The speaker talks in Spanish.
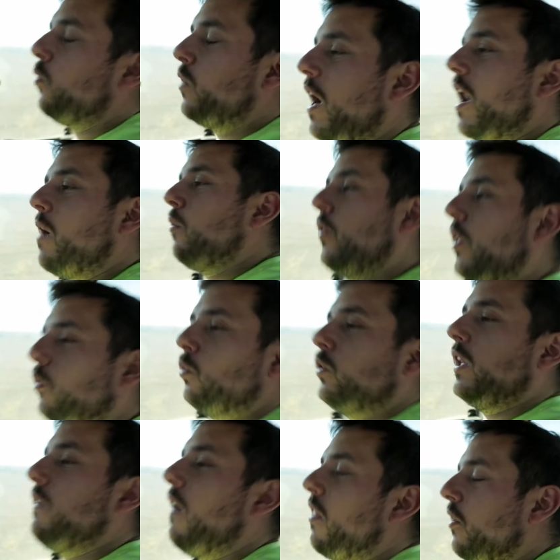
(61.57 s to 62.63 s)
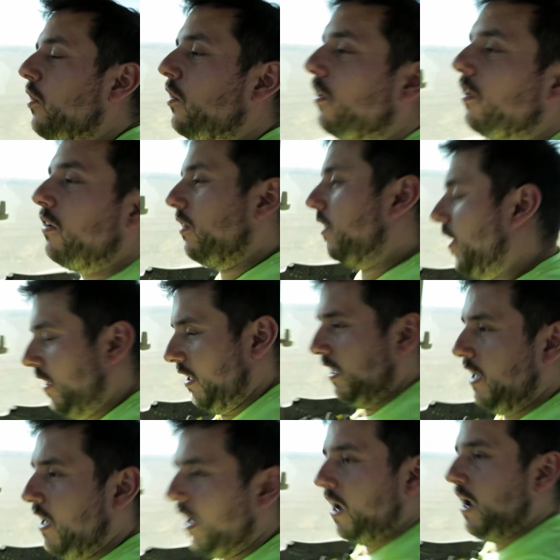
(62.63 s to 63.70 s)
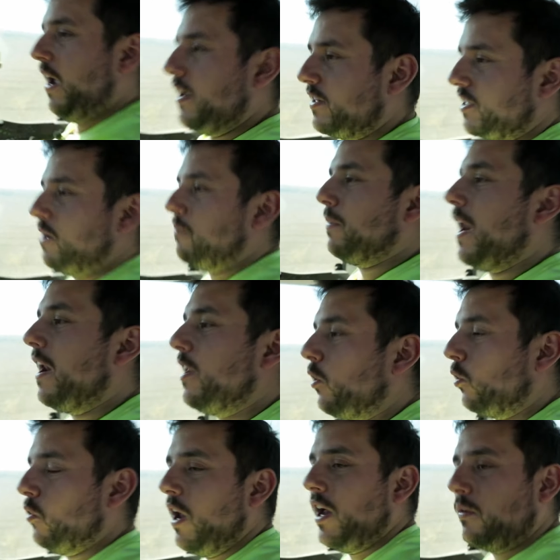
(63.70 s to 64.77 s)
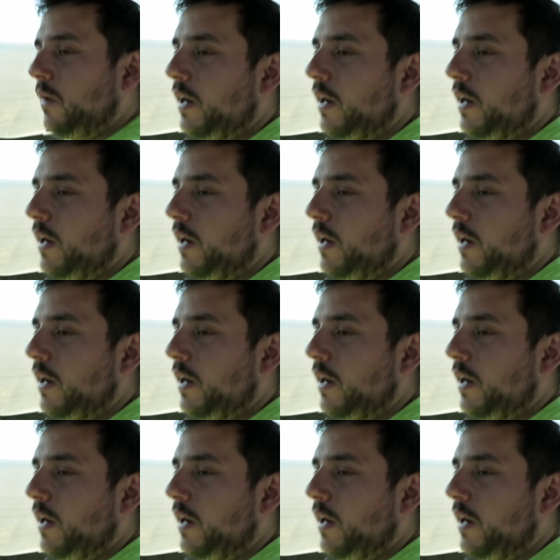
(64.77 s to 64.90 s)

una labor de cultivador y sembrar y rular,